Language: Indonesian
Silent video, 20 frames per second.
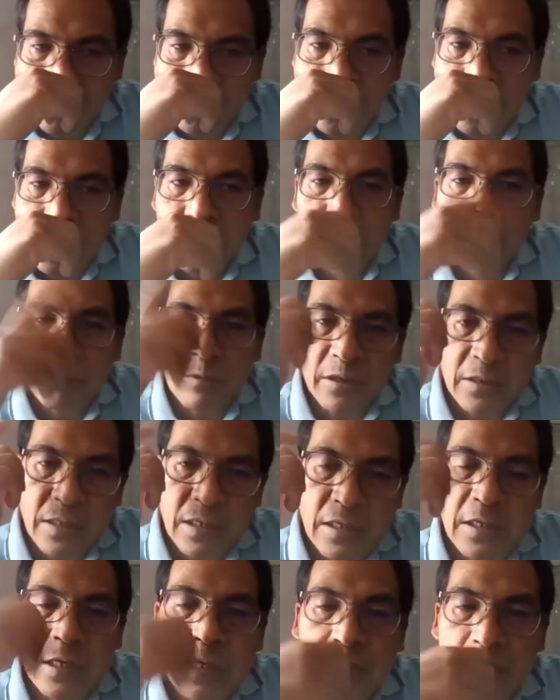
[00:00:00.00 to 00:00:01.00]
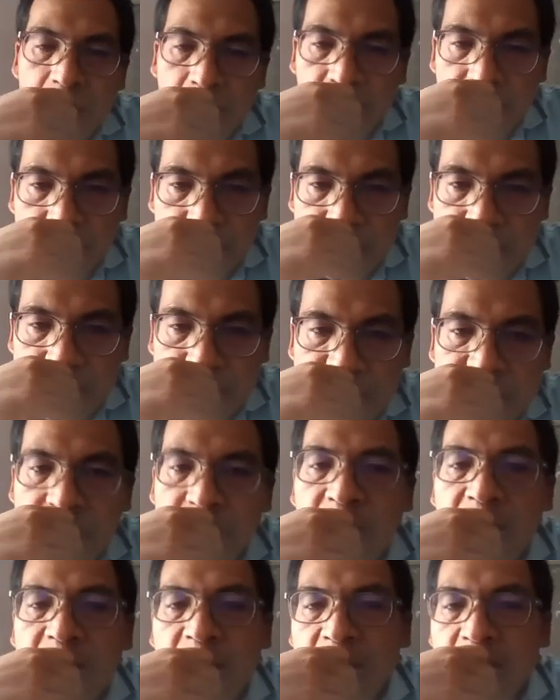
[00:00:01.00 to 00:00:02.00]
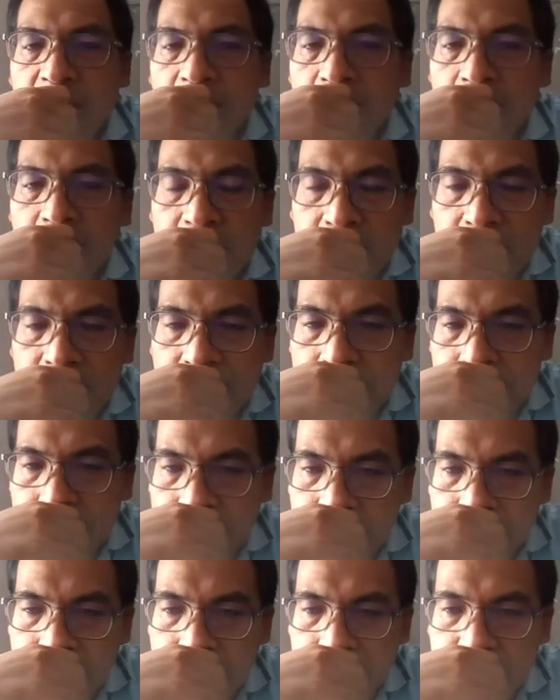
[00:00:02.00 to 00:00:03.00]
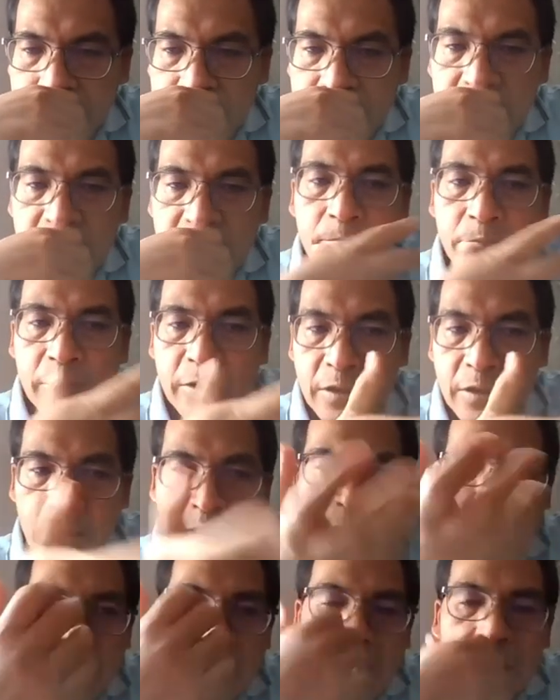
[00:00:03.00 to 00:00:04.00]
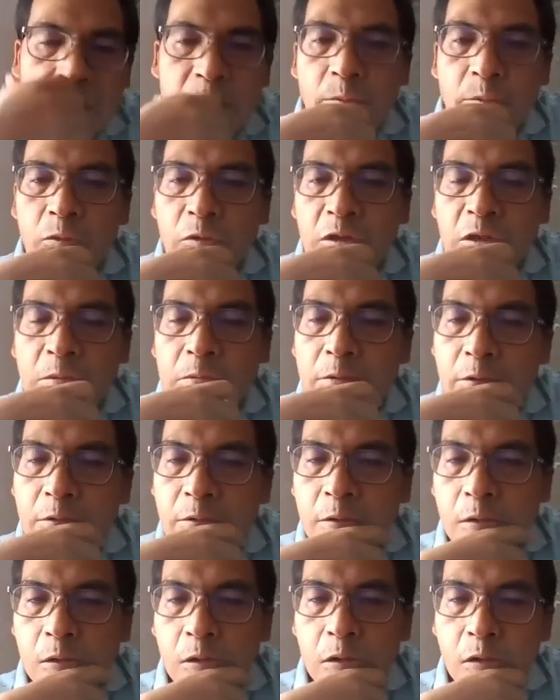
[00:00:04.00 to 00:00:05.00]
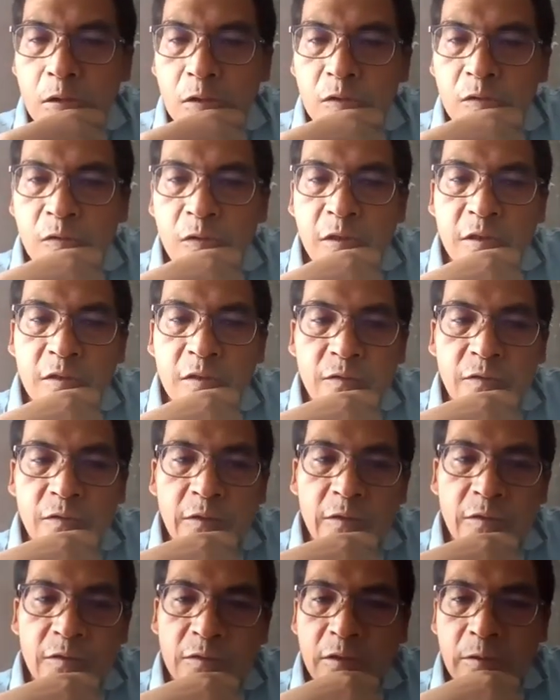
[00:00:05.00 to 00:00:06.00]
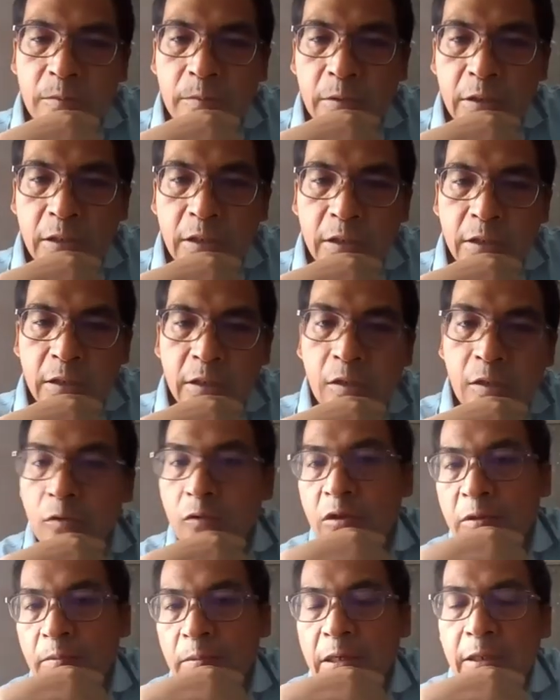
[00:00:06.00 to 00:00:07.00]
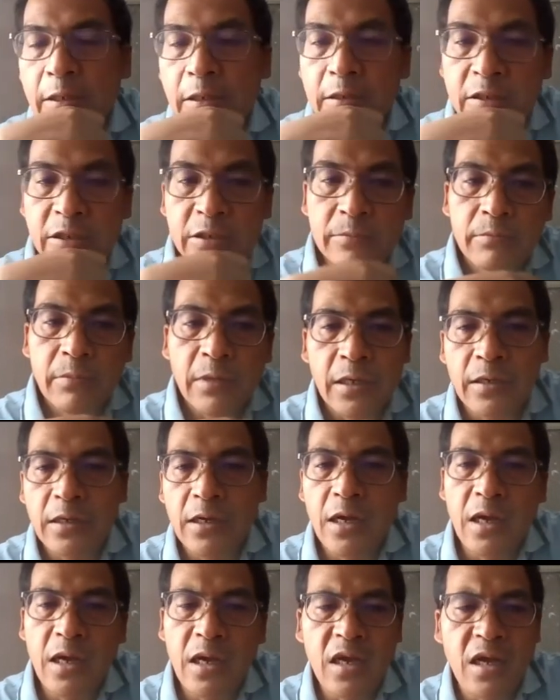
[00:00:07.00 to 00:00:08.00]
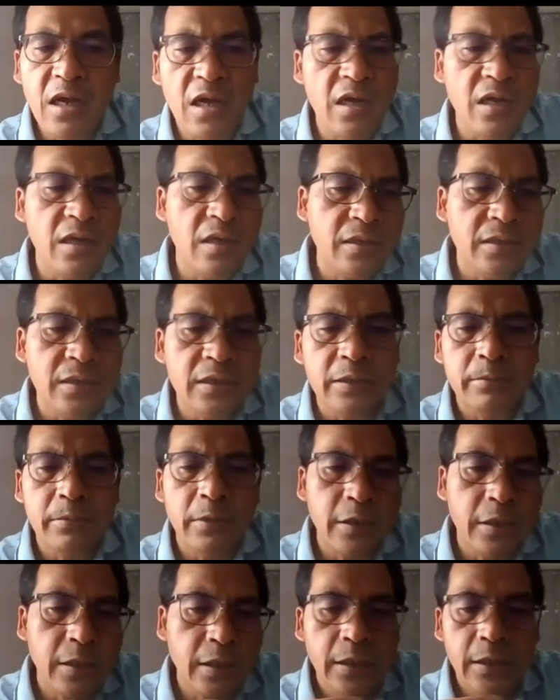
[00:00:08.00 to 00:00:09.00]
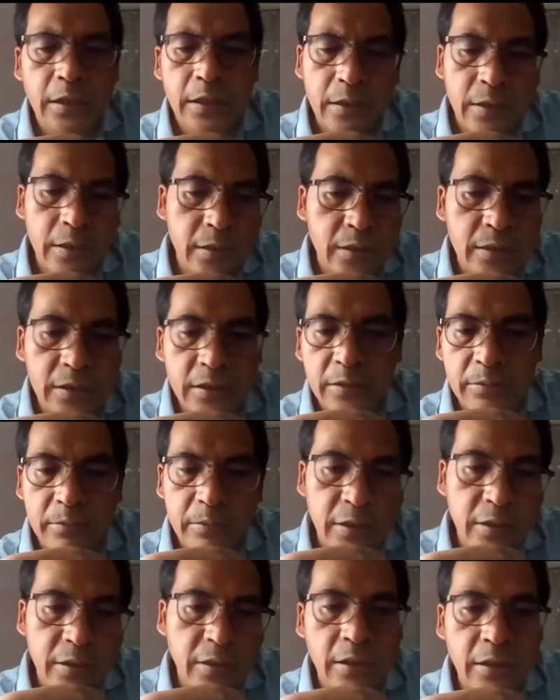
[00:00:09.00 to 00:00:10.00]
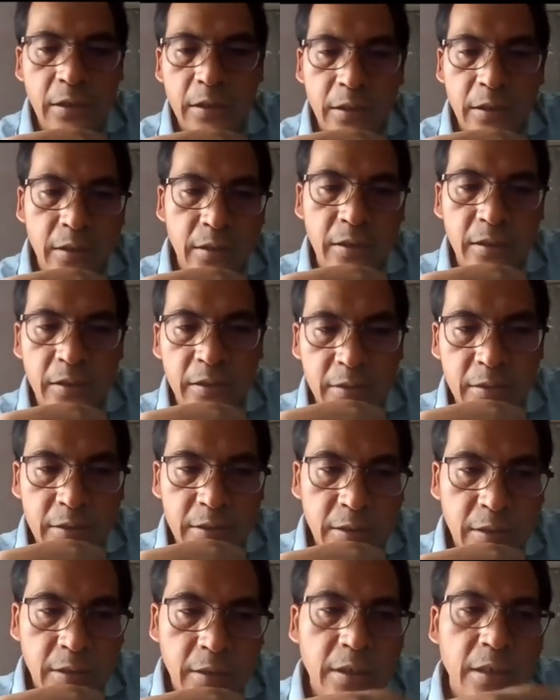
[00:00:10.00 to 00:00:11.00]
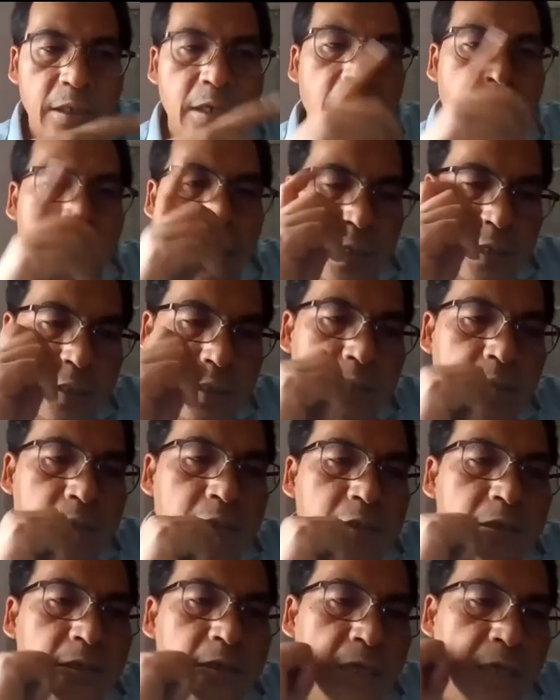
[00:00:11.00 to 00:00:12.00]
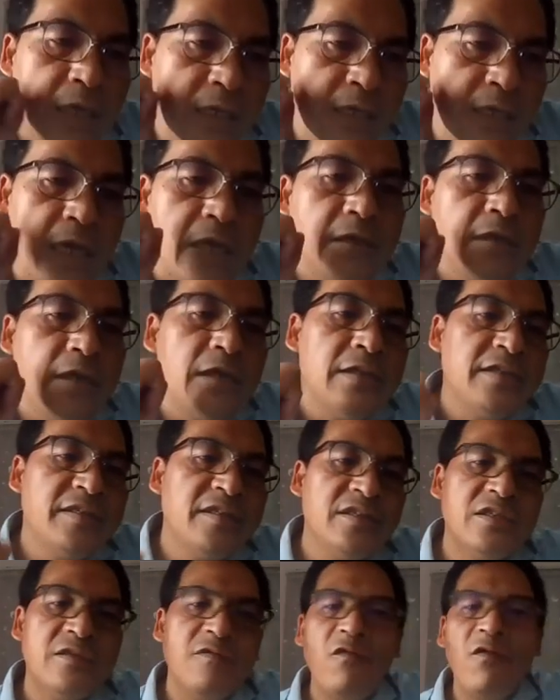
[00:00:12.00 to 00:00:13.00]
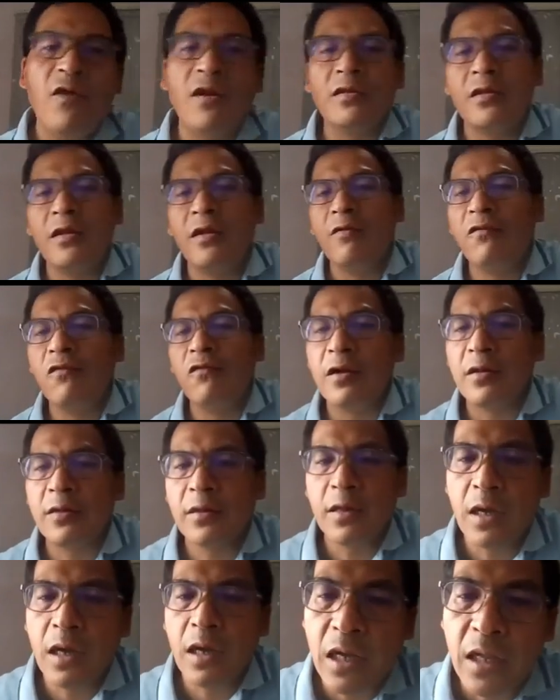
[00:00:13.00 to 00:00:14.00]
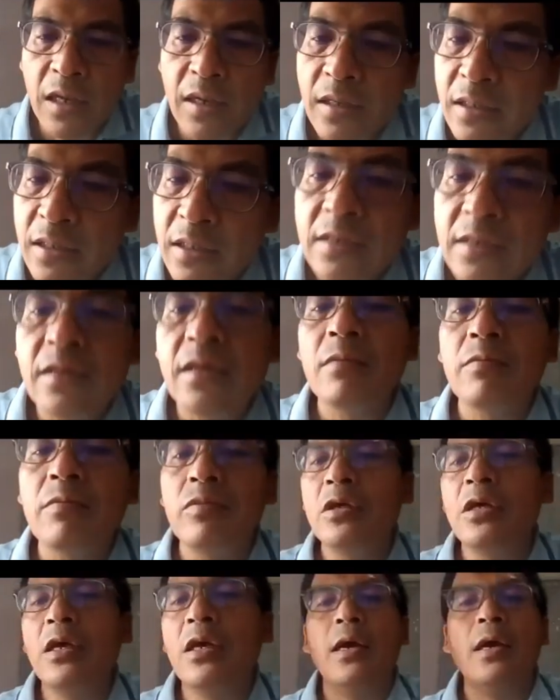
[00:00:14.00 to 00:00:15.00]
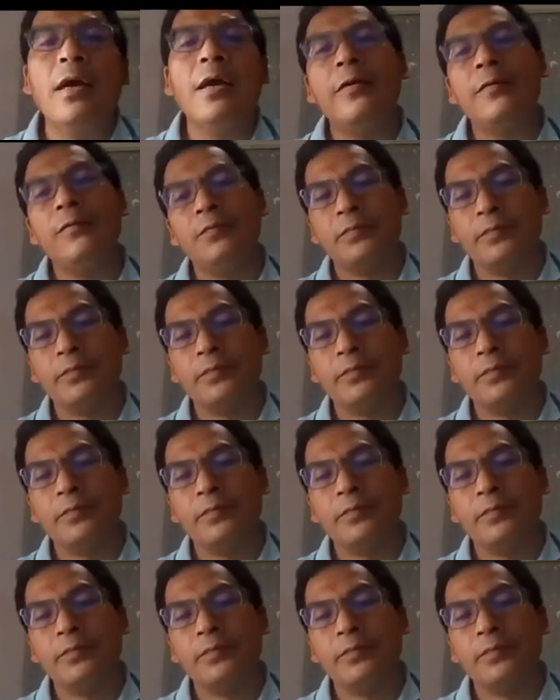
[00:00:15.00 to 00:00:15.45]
yang pertanyaan awal tadi di mana kemudian yang bertanya-tanya. Mungkin saudara-saudari juga bertanya. Lalu di mana? Di mana? Di mana? Di mana? Nah, dari analisis fakta-fakta Alkitabiah